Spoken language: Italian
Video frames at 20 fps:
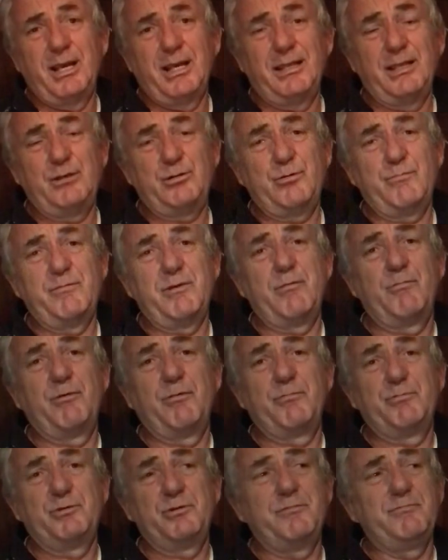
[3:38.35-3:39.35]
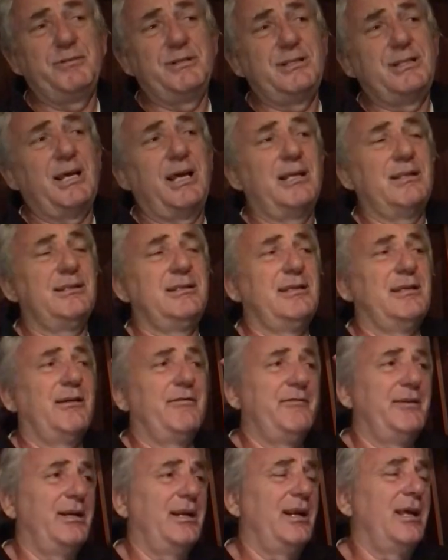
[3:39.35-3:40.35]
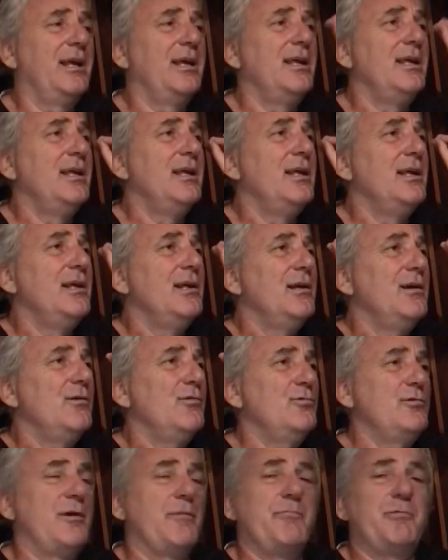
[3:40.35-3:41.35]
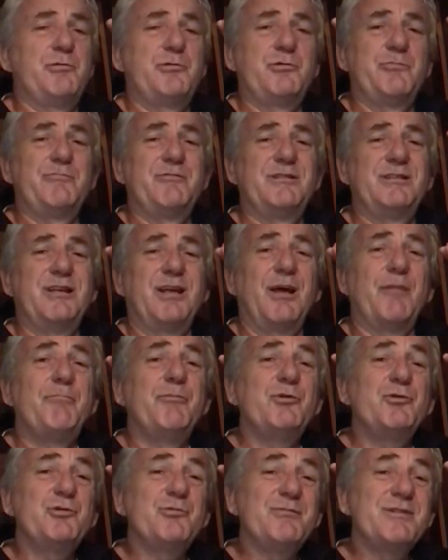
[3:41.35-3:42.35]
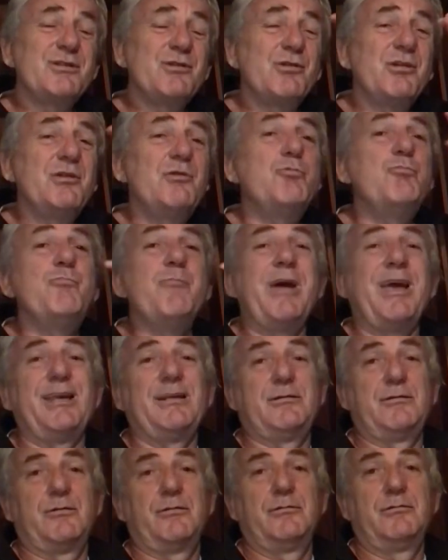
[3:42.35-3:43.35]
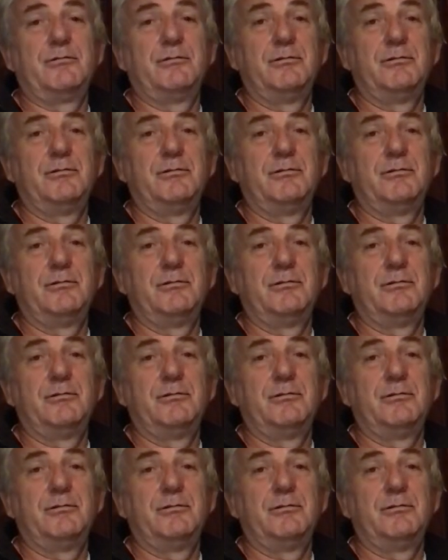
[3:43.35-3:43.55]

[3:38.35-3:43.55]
Adesso abbiamo la possibilità di avere un'approssimazione di un metro.